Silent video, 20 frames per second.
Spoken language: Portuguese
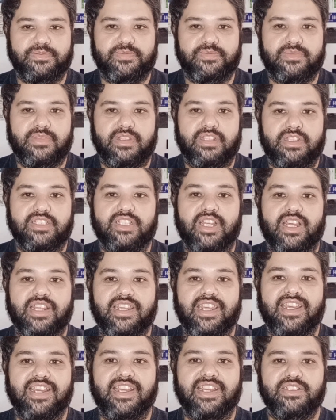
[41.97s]
só que
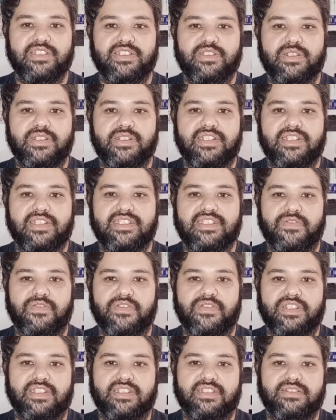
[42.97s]
cansou dessa
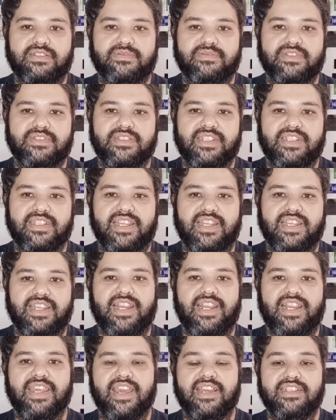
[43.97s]
vida. Ele
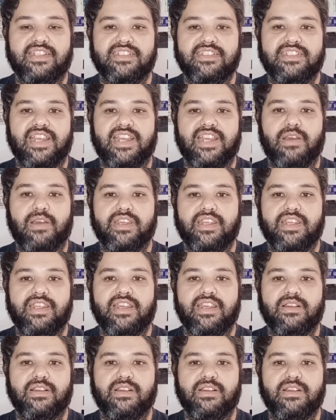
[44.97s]
quer arranjar alguém
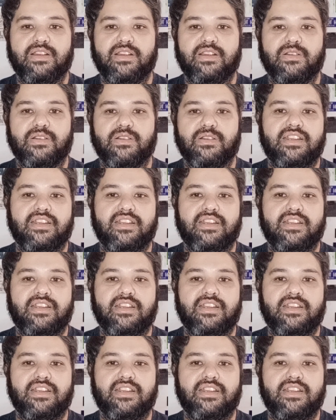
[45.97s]
agora